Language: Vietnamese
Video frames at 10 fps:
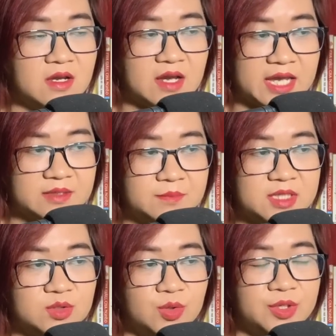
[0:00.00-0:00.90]
Ánh mắt
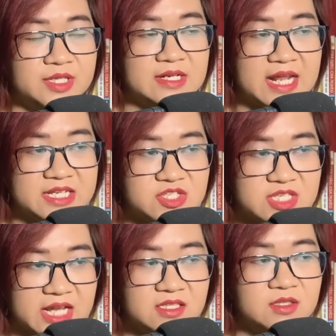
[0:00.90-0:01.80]
tôi lại
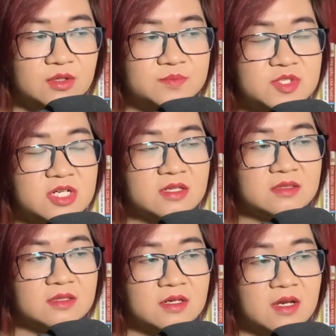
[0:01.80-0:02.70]
sáng như lúc trước.
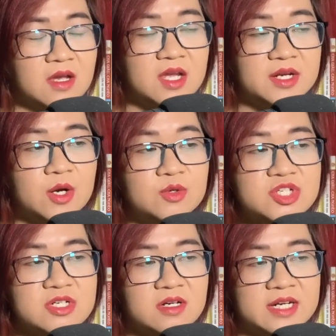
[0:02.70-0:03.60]
Đấu
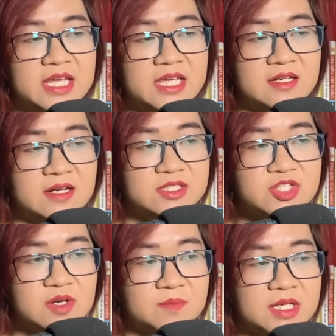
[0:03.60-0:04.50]
trường đã hiện lên
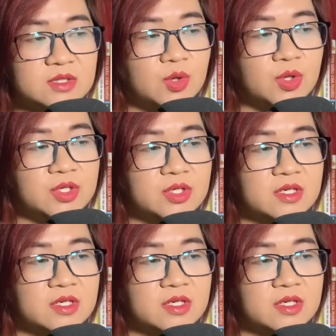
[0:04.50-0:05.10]
trước mắt tôi.